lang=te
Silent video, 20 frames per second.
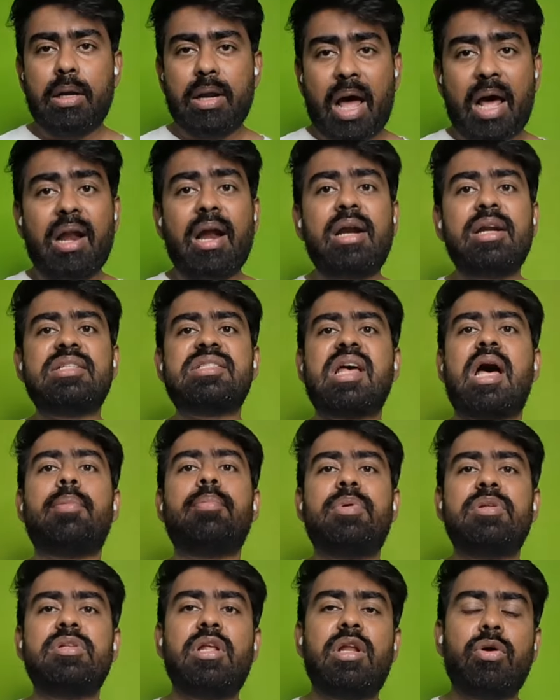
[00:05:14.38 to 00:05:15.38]
నాలాంటి
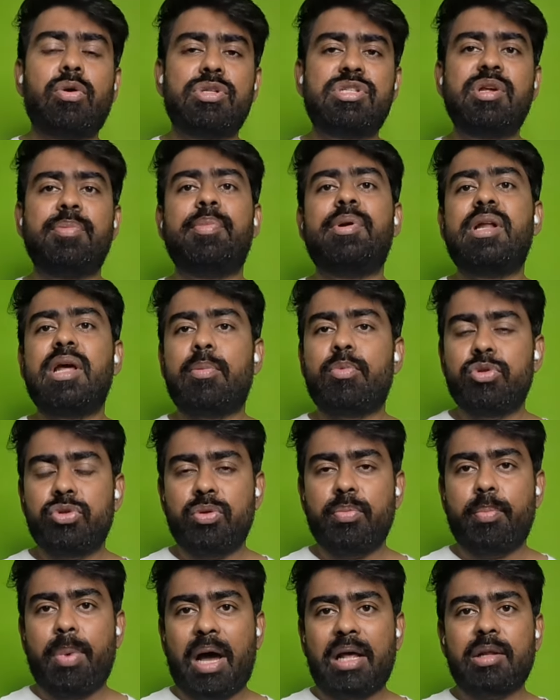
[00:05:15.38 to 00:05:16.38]
సామాన్యులే వచ్చి మీడియా
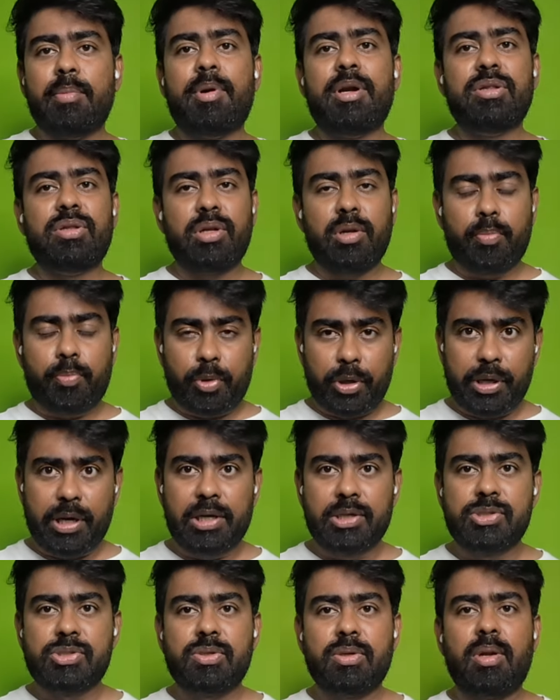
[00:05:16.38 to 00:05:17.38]
ముందు బాధపడుతున్నప్పుడు
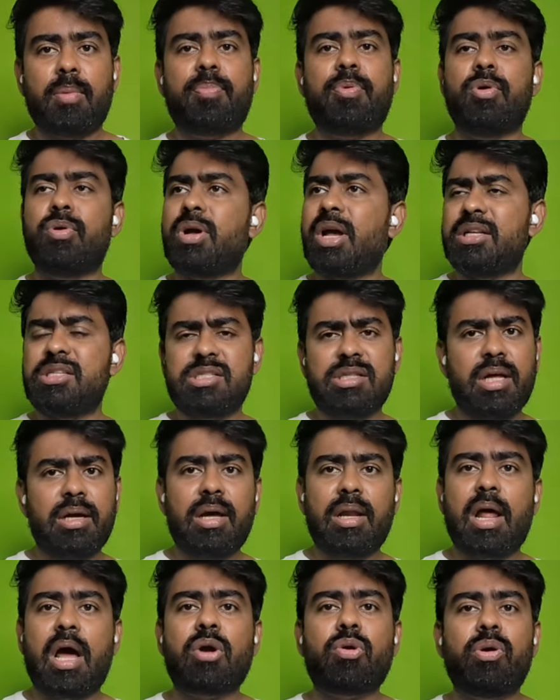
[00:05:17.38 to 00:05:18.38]
ఏడుస్తున్నప్పుడు
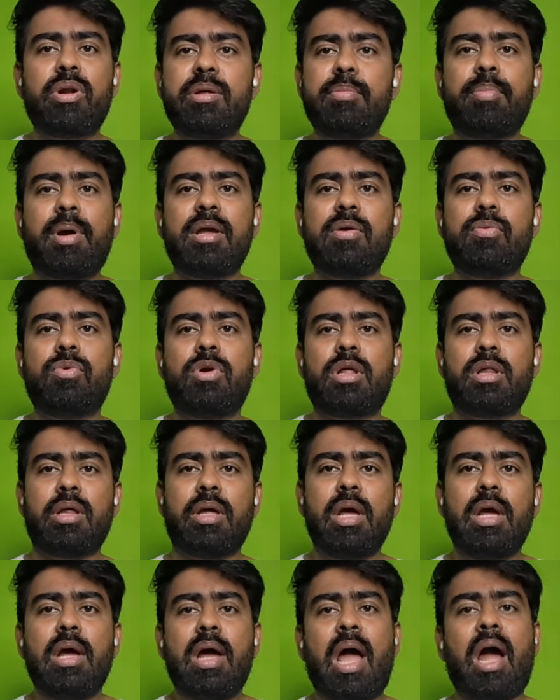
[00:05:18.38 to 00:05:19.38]
ఖచ్చితంగా నాకు కూడా ఈ భయం ఉంటుంది
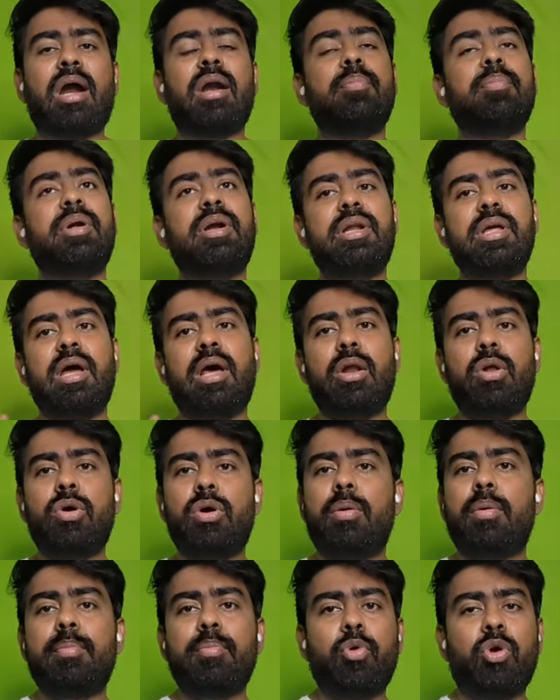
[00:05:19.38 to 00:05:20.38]
అక్కడ మీడియాలో
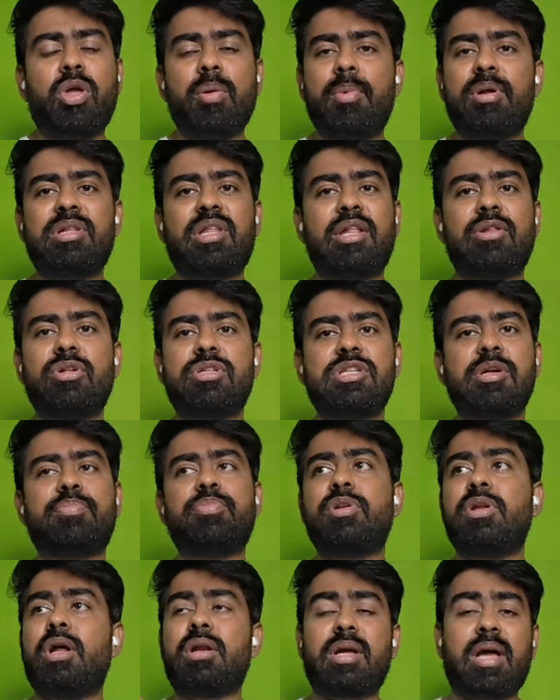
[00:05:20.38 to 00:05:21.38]
ముఖ్యమంత్రి ఏదో
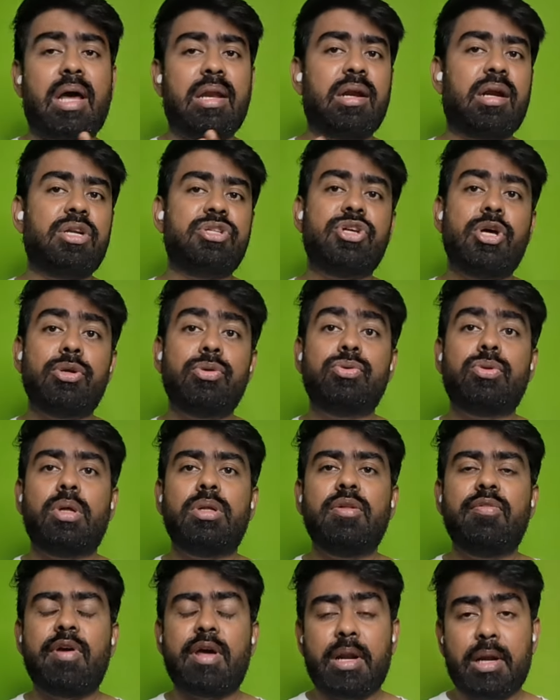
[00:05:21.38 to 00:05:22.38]
చెప్తున్నారు కానీ ఇక్కడ
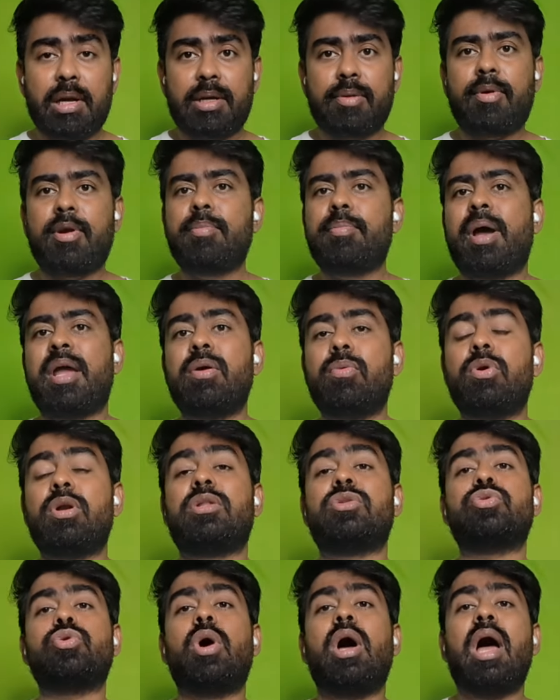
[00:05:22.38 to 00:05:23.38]
జరుగుతుంది వేరే భయం
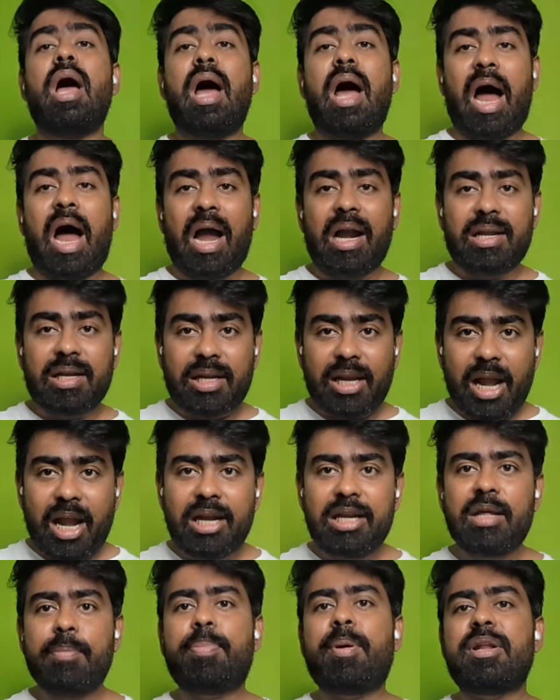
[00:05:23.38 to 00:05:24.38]
ఉంటుంది సో
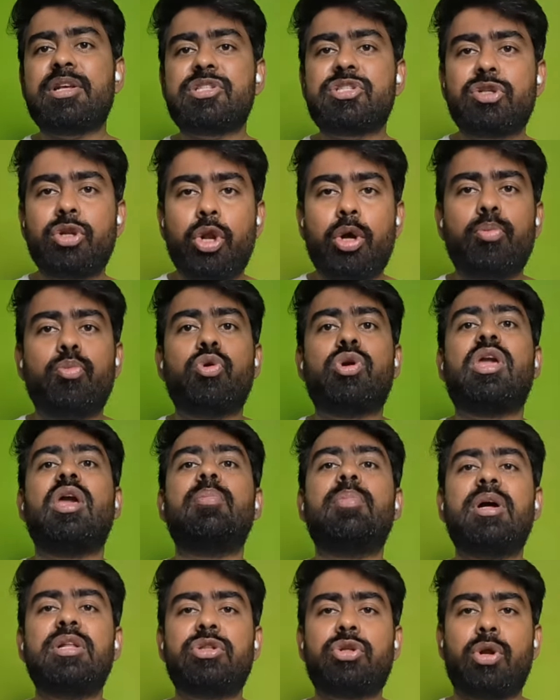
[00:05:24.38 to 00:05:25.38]
అట్లాంటి పరిస్థితుల్లో
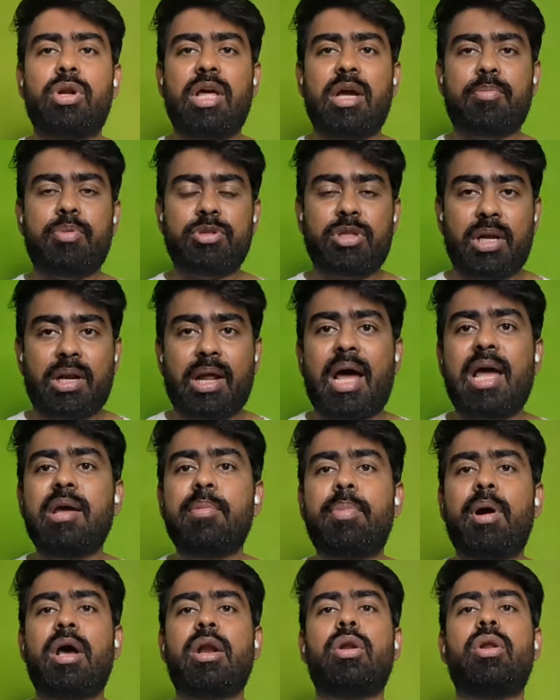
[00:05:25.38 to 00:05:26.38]
ముఖ్యమంత్రులు లేకపోతే
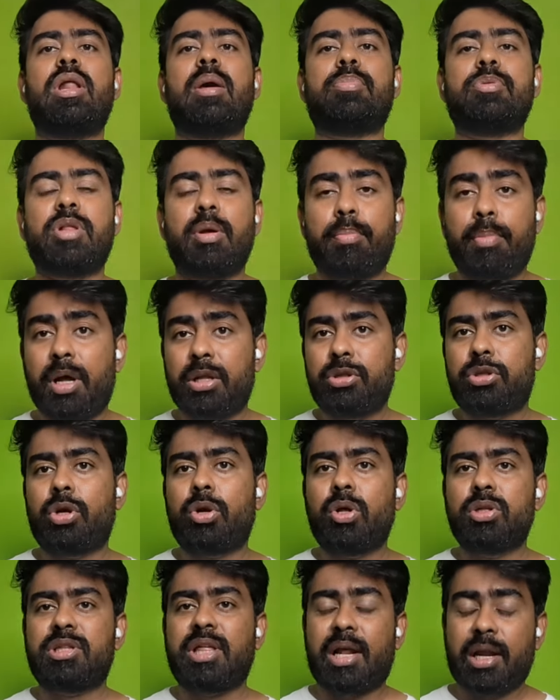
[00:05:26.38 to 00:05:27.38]
రాయబారులు అధికారులు లేకపోతే
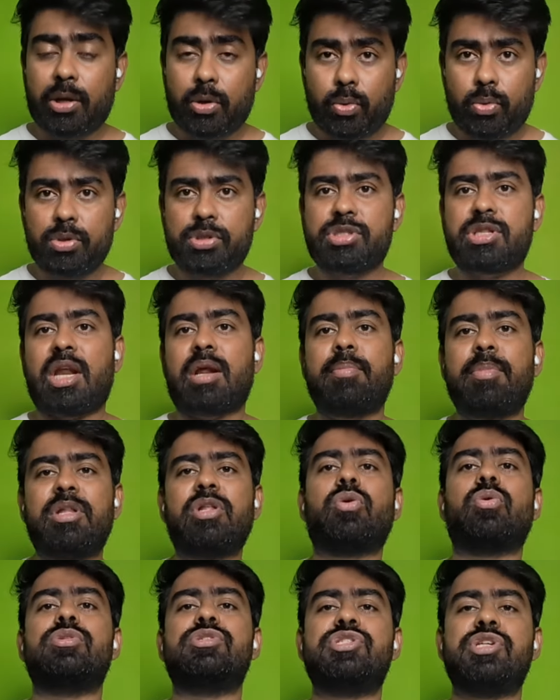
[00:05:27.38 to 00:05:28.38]
మంత్రులు తెరకు తెర
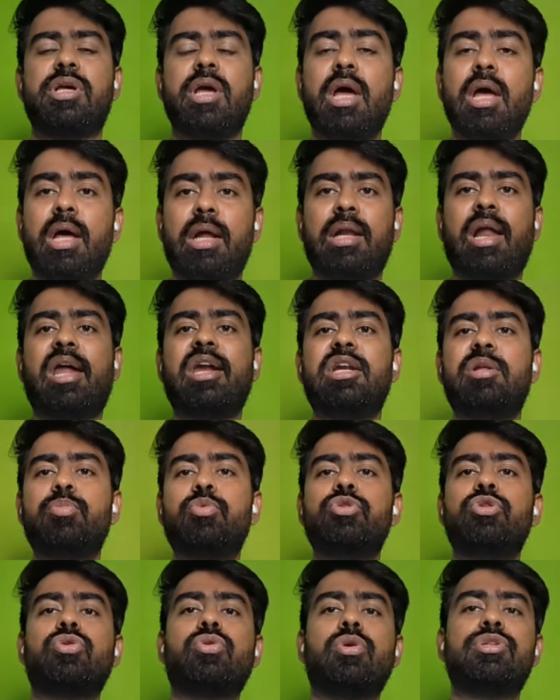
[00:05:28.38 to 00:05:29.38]
మీదకి వచ్చి నా ఇంటి
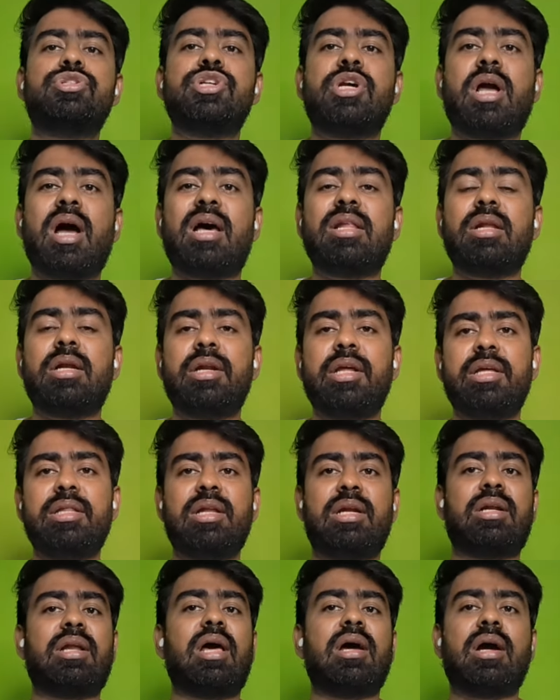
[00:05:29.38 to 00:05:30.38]
ముందుకు వచ్చి కాదండి ఇది
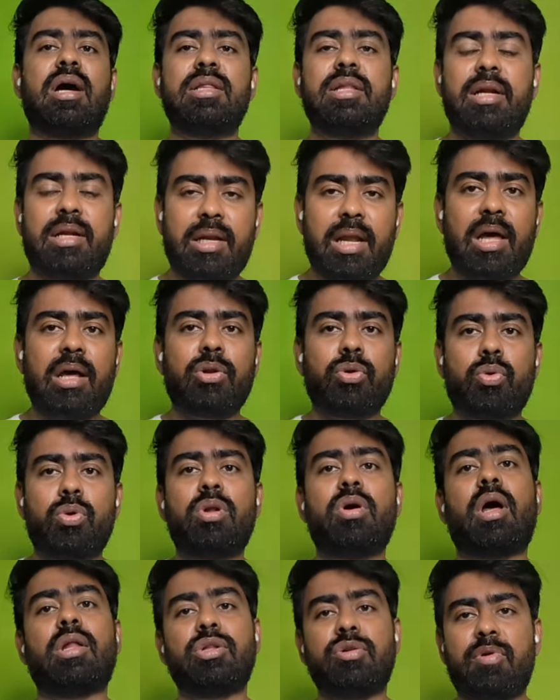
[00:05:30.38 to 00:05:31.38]
ఇట్లా కాదు ఇట్లా
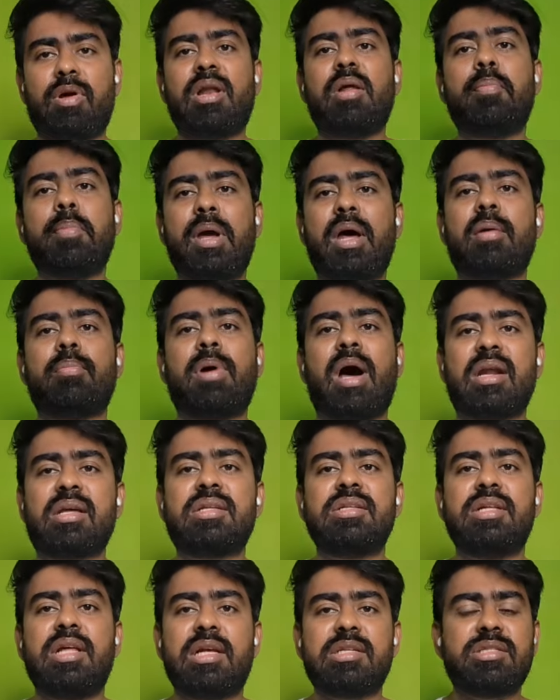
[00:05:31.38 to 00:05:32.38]
అనుకున్నాం అందువల్ల మీరు
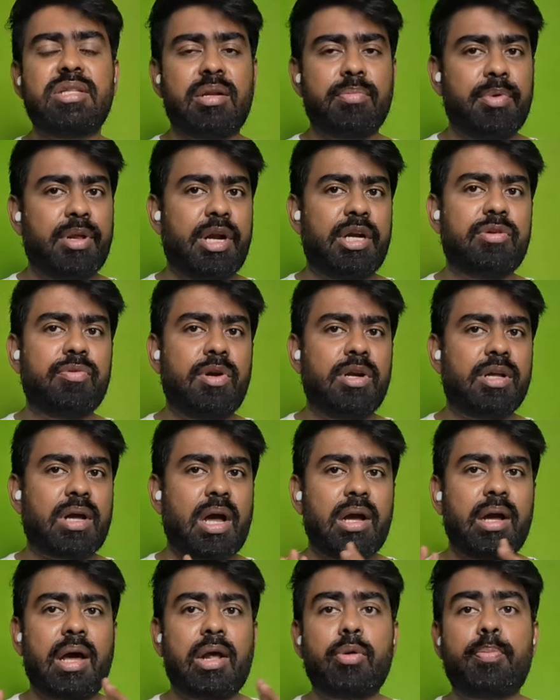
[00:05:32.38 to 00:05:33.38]
మార్కింగ్ చేస్తున్నారు మీరు ఎటువంటి
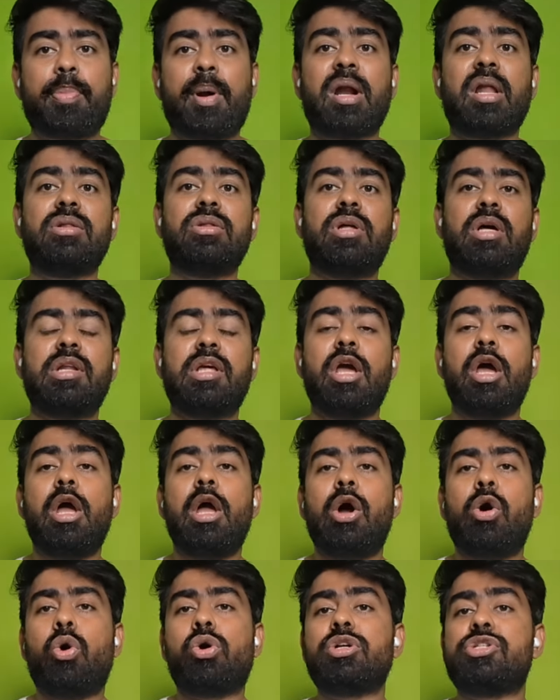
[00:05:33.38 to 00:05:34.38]
కంగారు అని
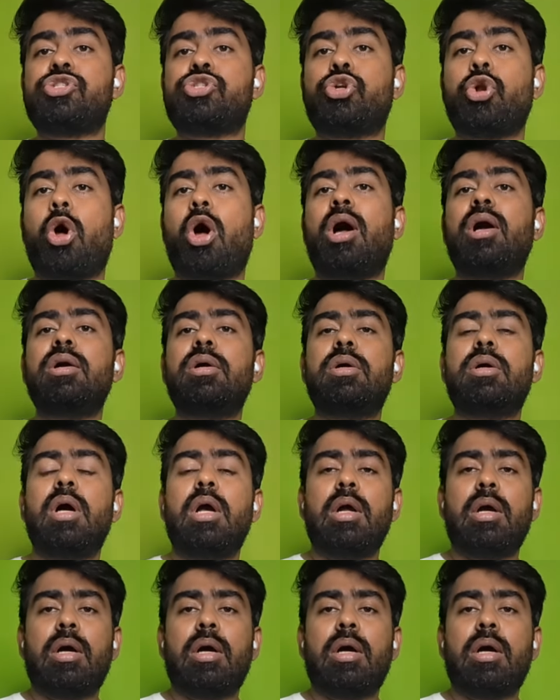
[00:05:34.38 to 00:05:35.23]
ఒక స్ట్రాంగ్